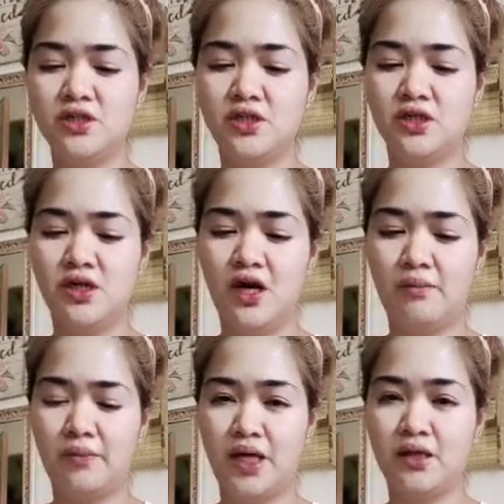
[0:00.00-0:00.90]
siyang
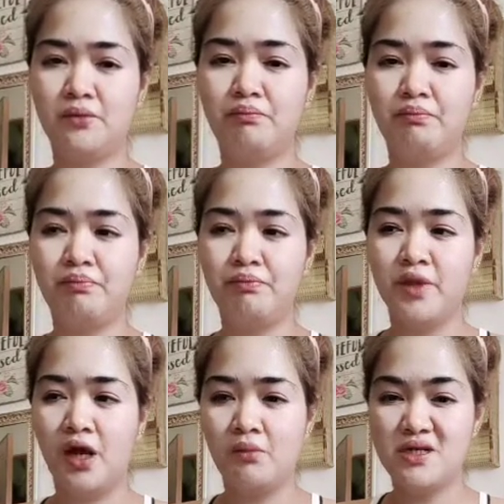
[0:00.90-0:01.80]
gamit.
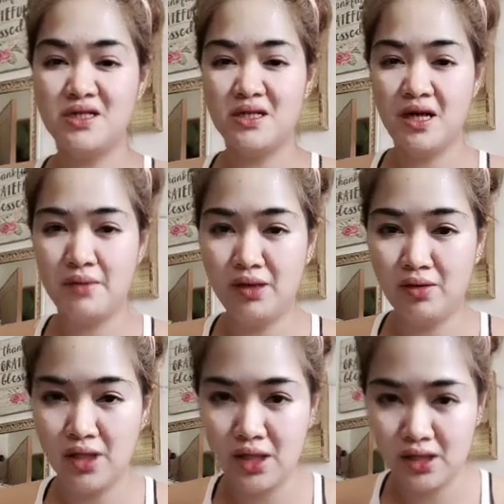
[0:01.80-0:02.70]
Ang masasabi ko
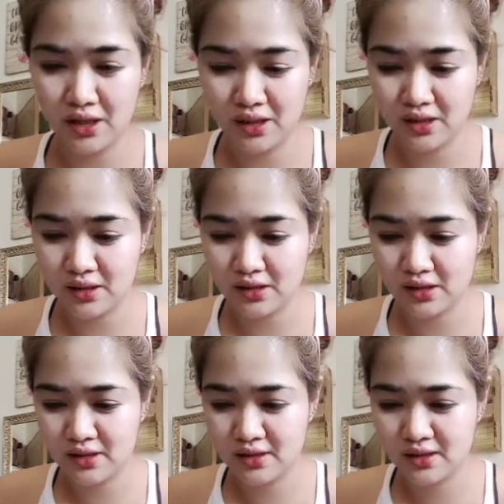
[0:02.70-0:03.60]
lang is,